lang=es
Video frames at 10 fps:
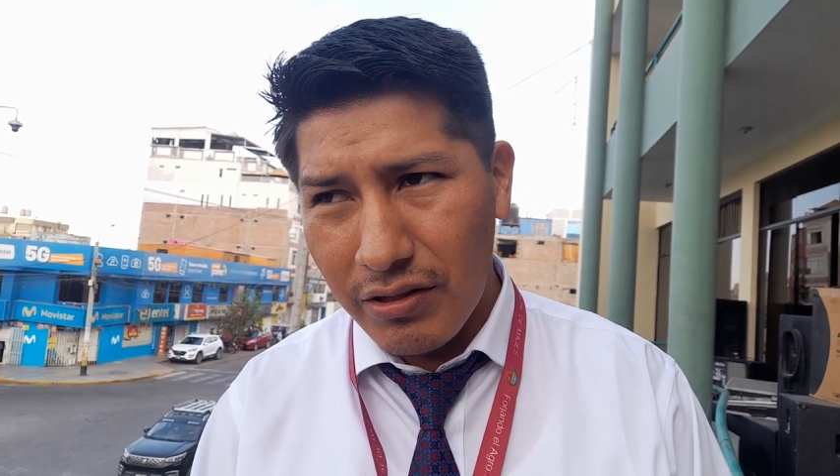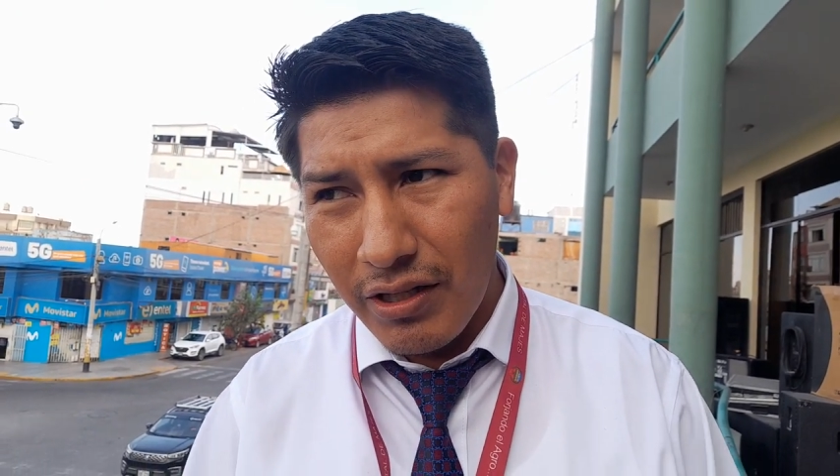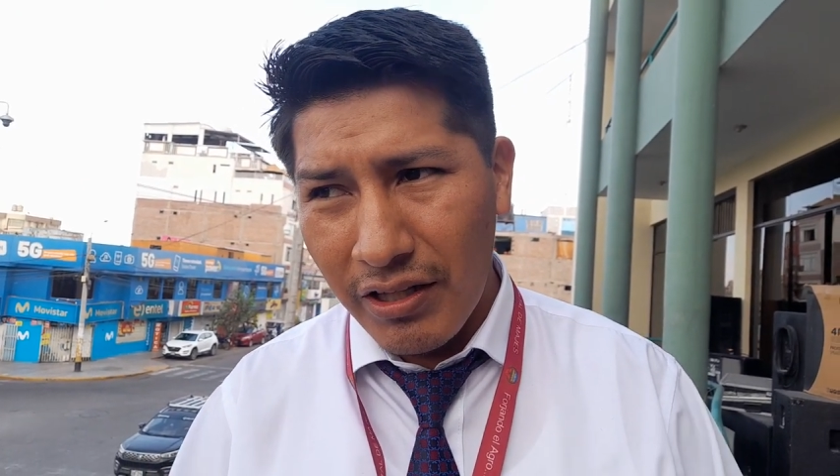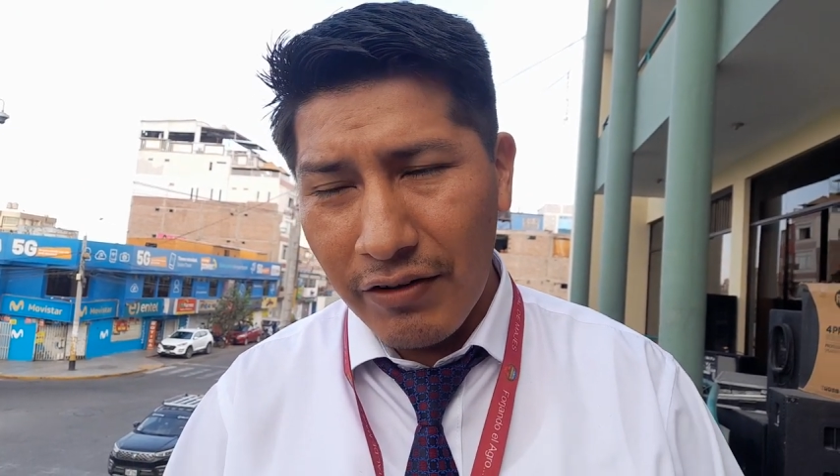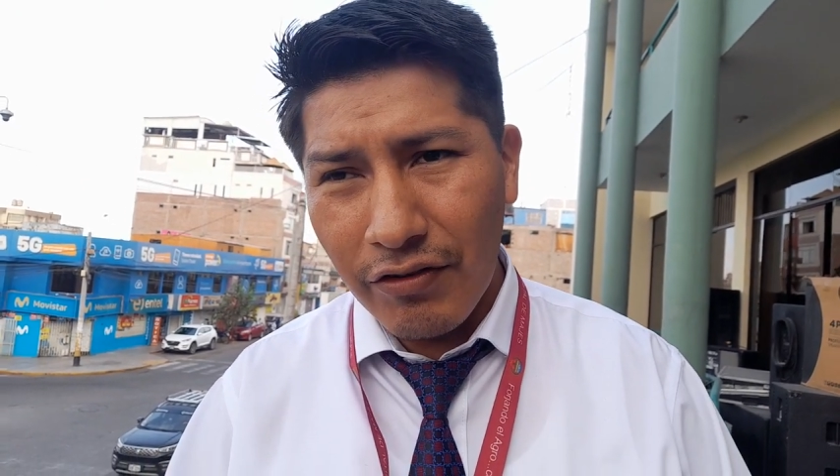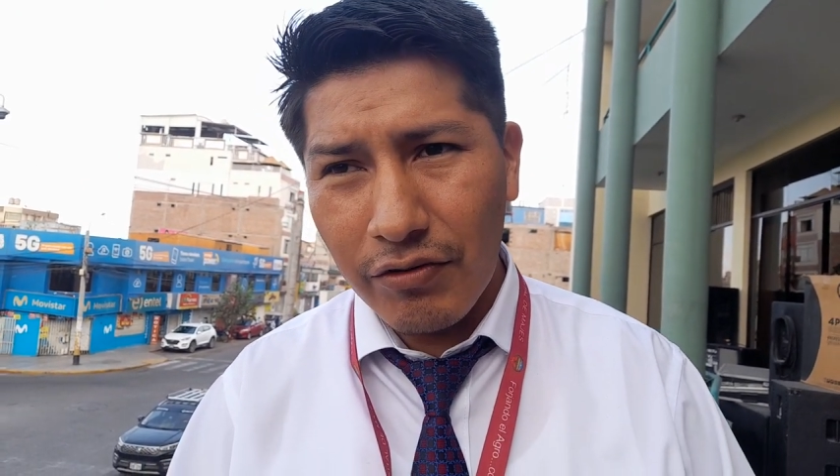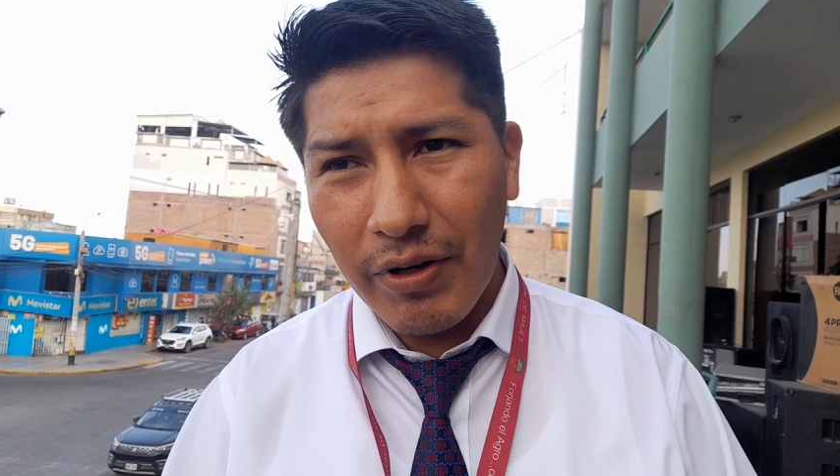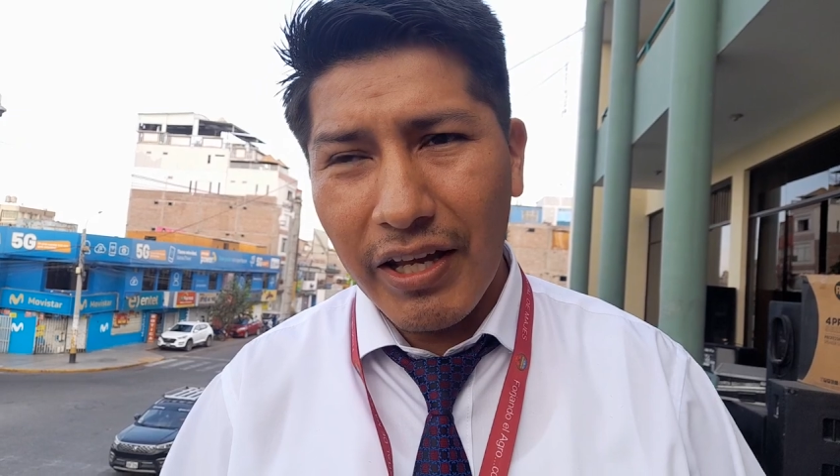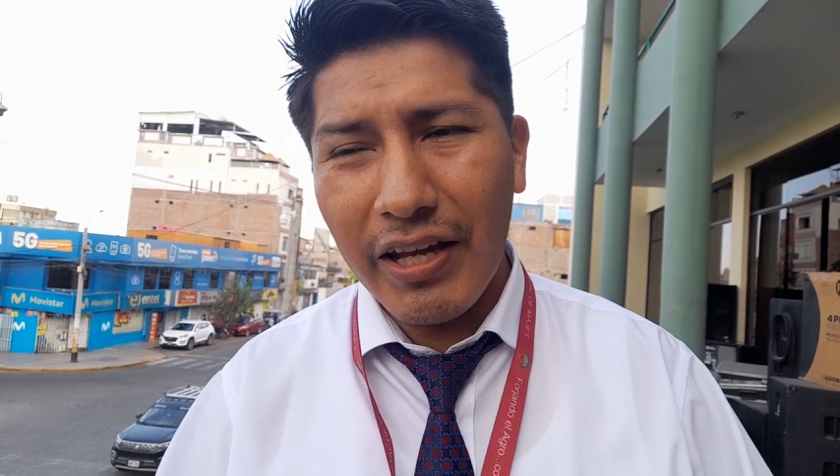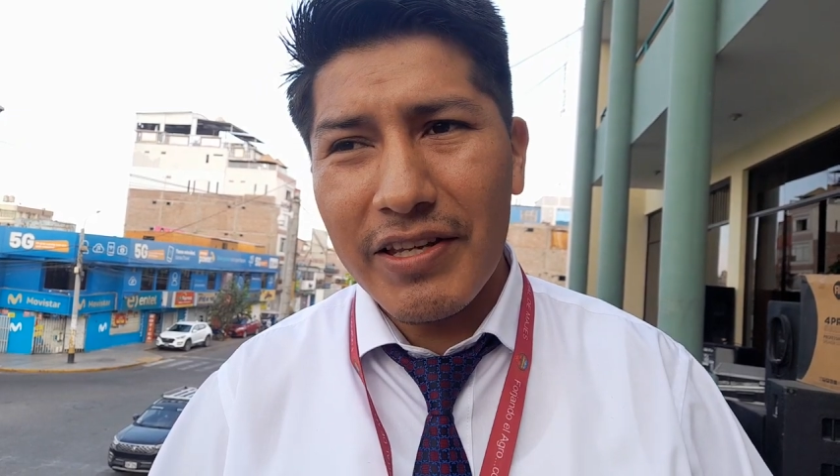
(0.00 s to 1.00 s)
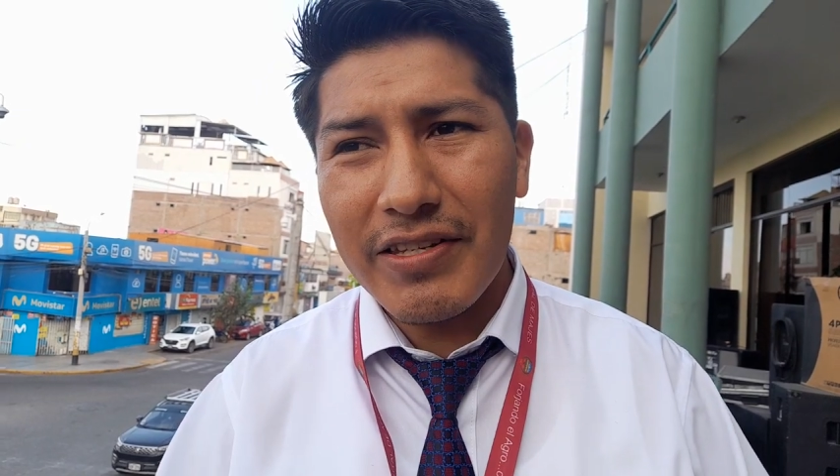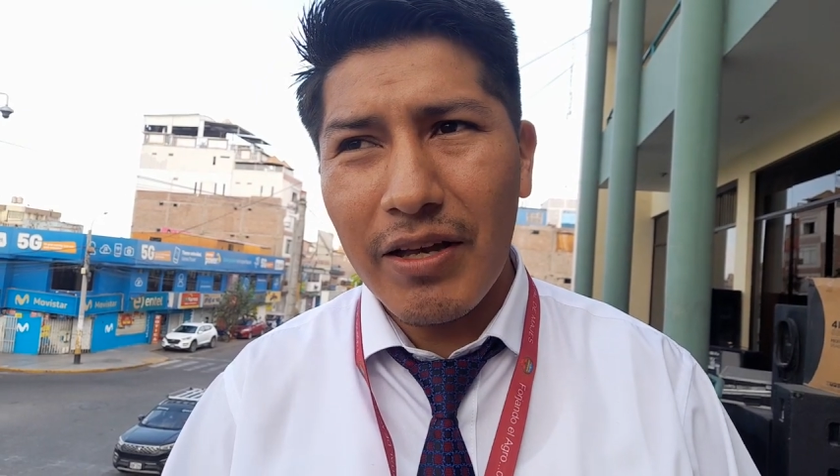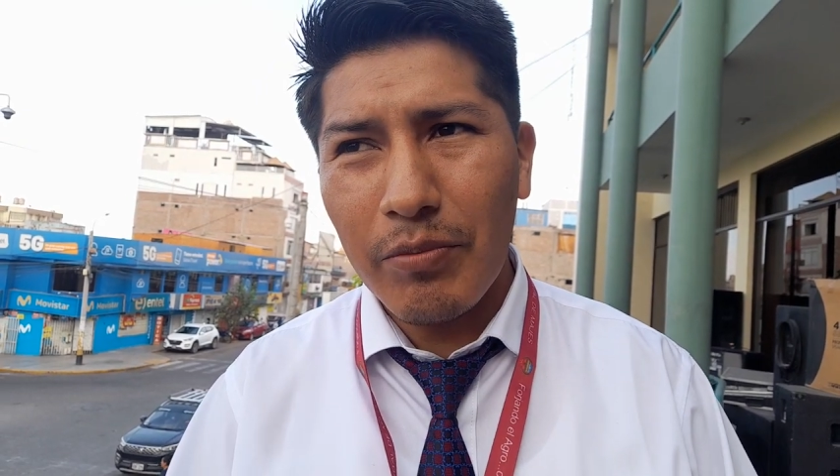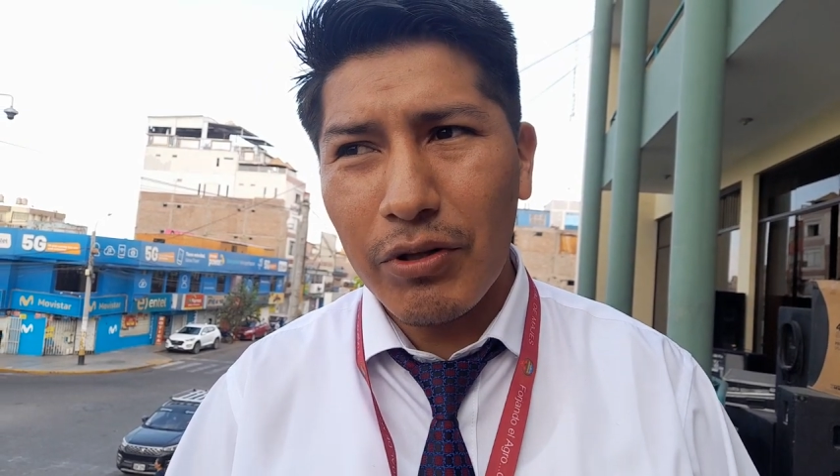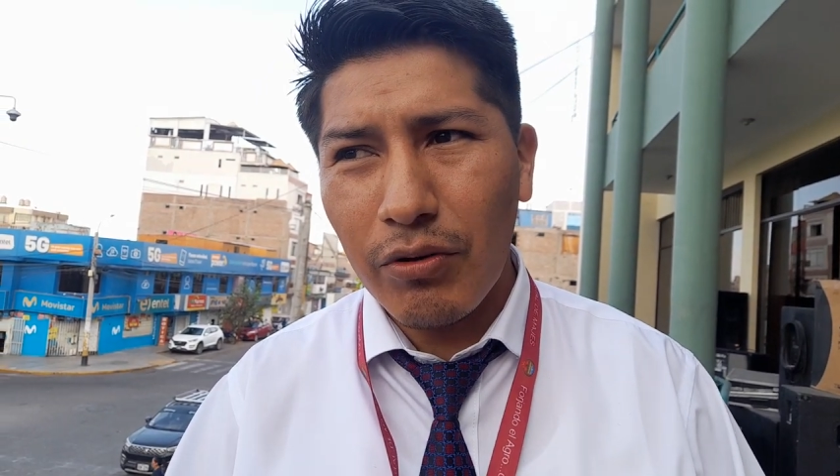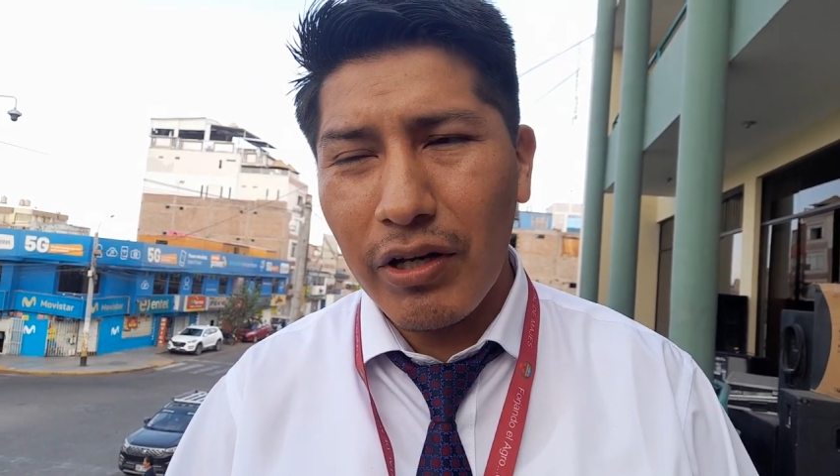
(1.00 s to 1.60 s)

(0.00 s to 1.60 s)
De tal forma, en ese ímpetu,